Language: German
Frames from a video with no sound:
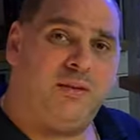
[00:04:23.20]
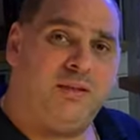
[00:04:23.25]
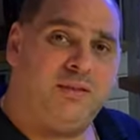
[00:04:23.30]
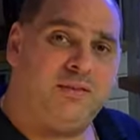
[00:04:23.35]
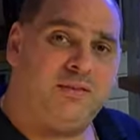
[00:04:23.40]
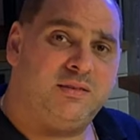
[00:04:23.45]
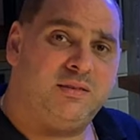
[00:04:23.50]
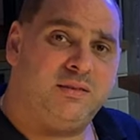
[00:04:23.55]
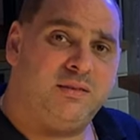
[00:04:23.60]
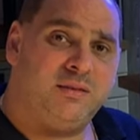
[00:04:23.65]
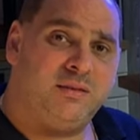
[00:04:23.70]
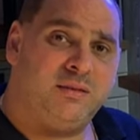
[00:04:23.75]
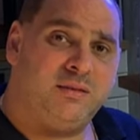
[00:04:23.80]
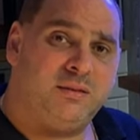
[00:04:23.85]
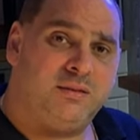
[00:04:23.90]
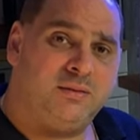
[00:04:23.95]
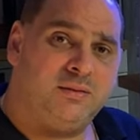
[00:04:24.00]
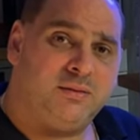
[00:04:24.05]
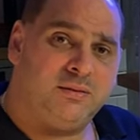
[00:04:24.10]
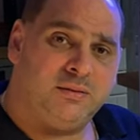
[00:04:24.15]
weil
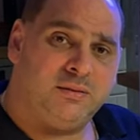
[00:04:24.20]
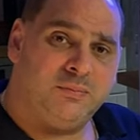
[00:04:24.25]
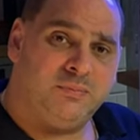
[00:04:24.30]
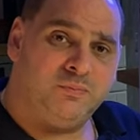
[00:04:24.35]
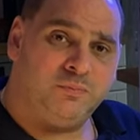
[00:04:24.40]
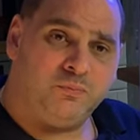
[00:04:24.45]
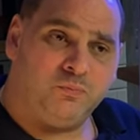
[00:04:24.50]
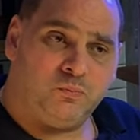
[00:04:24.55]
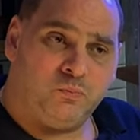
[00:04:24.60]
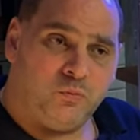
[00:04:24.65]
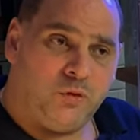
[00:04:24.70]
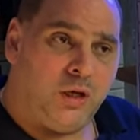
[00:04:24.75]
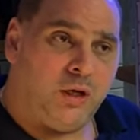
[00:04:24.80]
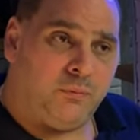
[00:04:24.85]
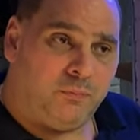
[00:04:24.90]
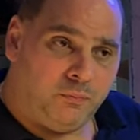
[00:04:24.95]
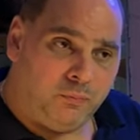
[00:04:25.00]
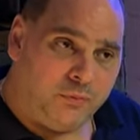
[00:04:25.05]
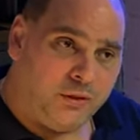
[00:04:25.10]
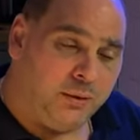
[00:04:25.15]
sie ähm,
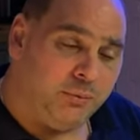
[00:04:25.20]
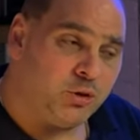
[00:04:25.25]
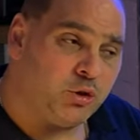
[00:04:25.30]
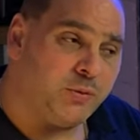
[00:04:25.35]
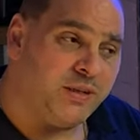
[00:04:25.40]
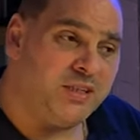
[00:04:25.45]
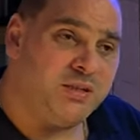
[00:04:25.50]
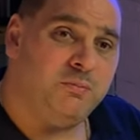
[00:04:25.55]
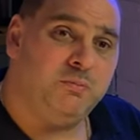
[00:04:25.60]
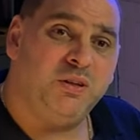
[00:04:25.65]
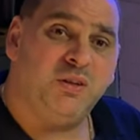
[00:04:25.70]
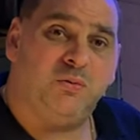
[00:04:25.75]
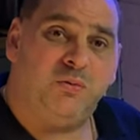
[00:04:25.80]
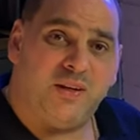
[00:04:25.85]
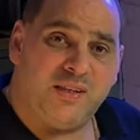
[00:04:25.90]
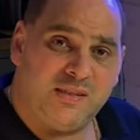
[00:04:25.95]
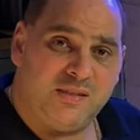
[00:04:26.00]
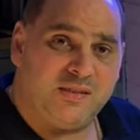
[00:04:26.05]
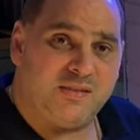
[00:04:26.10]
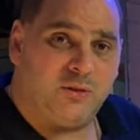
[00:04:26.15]
ja, dementsprechend
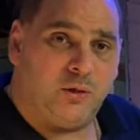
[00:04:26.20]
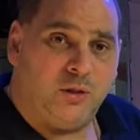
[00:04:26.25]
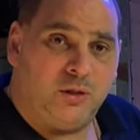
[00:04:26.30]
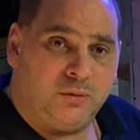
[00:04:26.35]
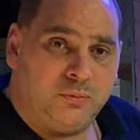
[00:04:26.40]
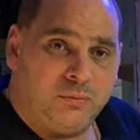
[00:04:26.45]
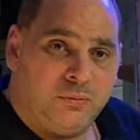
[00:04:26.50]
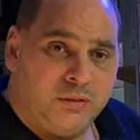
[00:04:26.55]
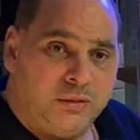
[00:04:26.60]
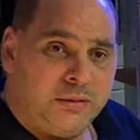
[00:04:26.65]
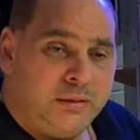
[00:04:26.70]
mitfressen sollen.